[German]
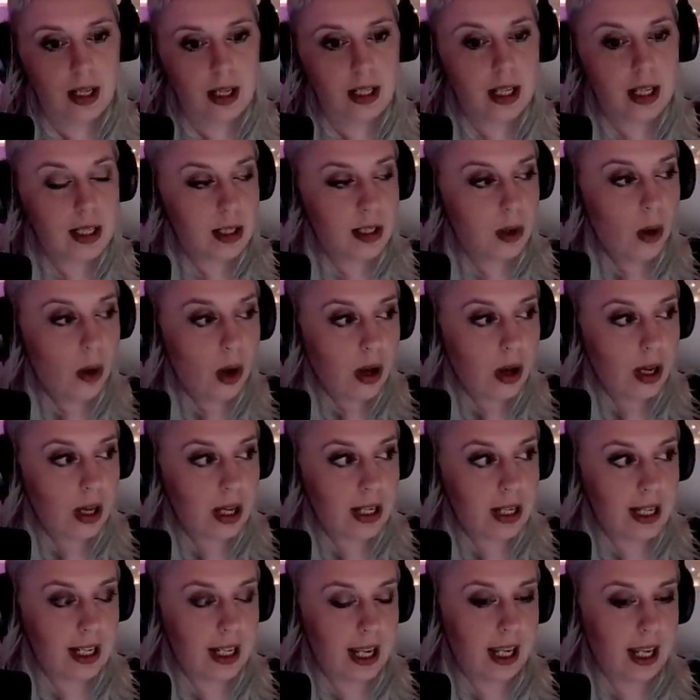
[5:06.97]
Das Loch
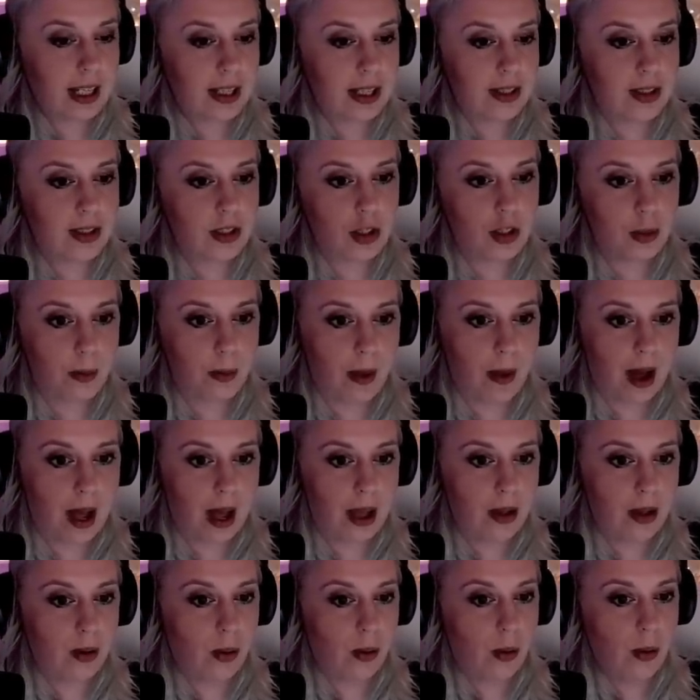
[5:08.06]
in der Decke ist
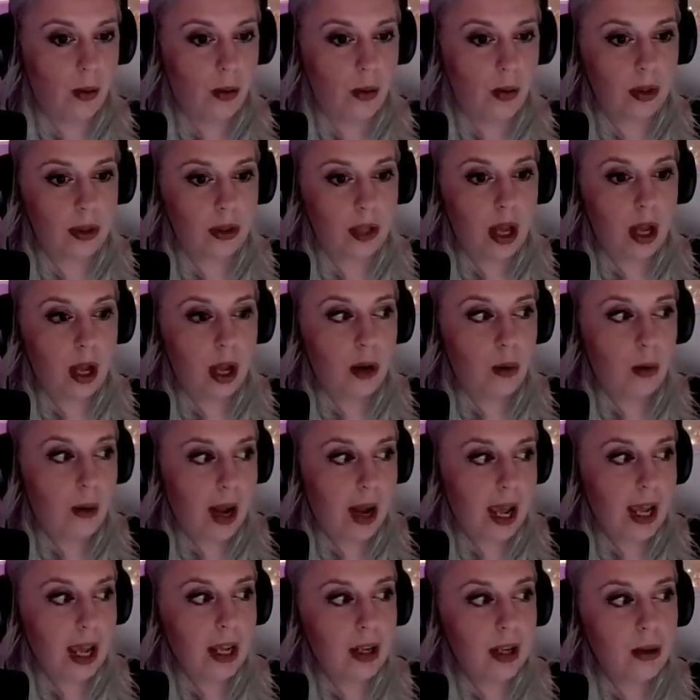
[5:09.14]
schmal und
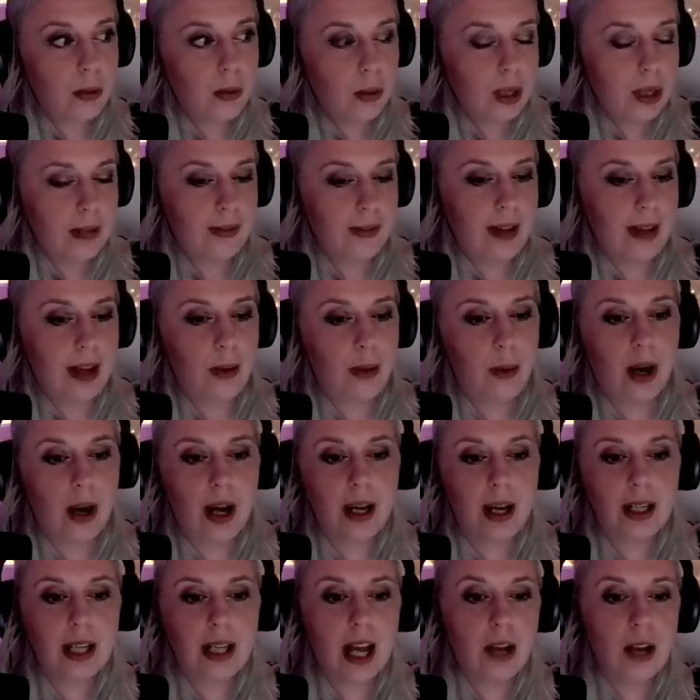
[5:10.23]
Ray
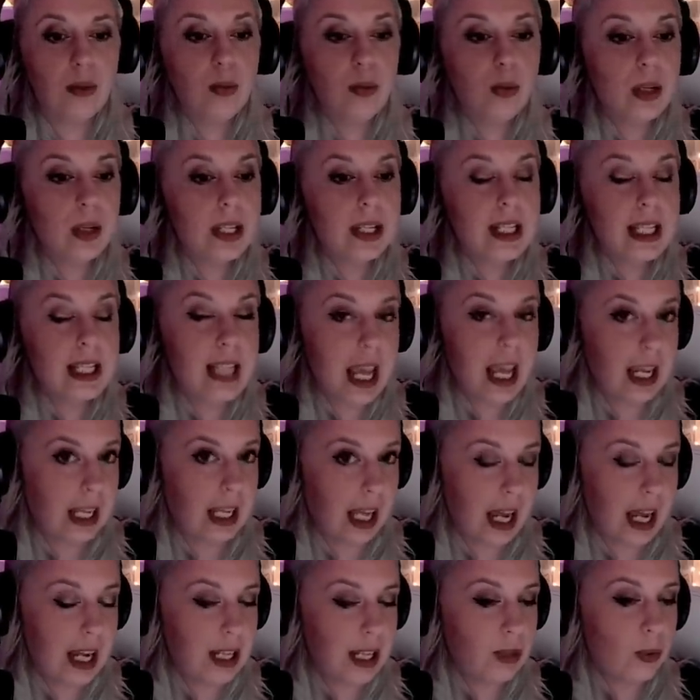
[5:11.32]
Rivera kann nur
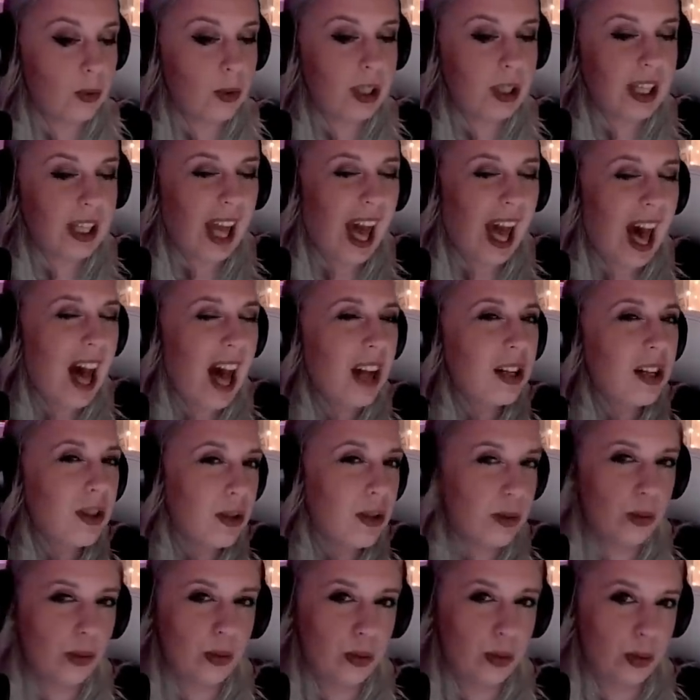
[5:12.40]
senkrecht und gerade
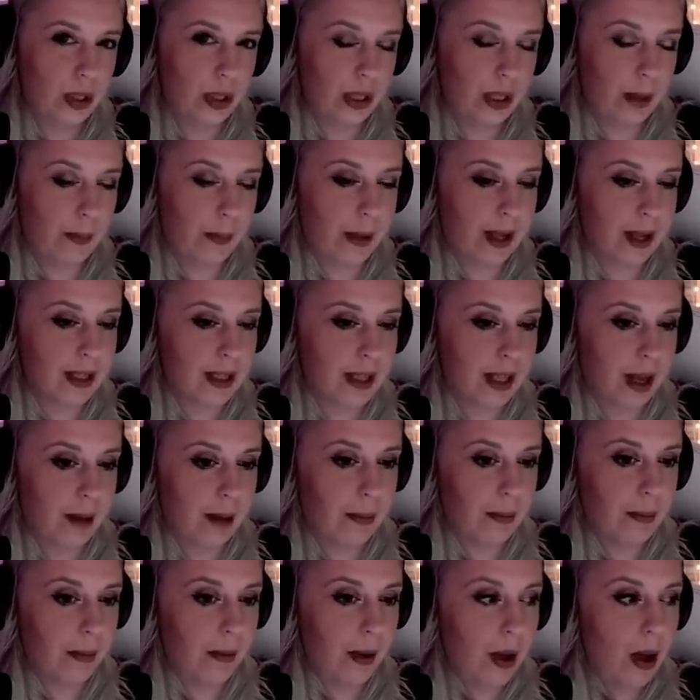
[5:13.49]
so durchgepasst
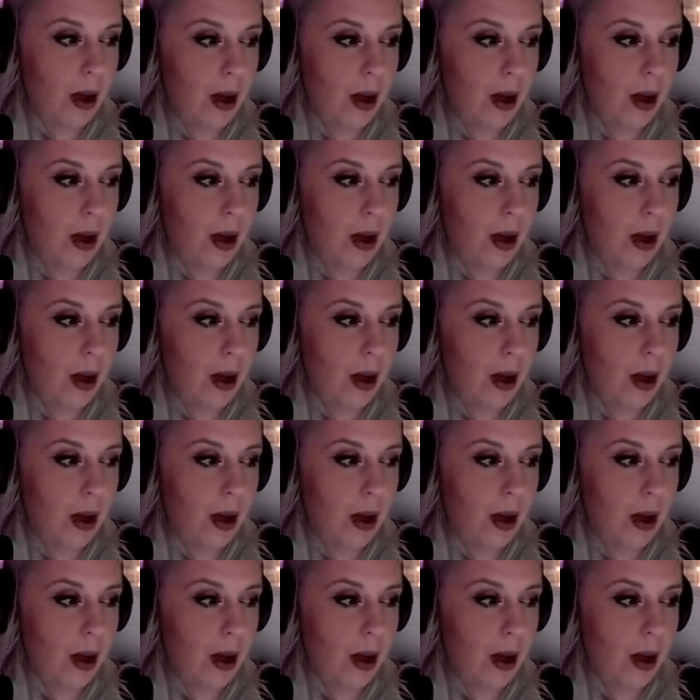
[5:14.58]
haben.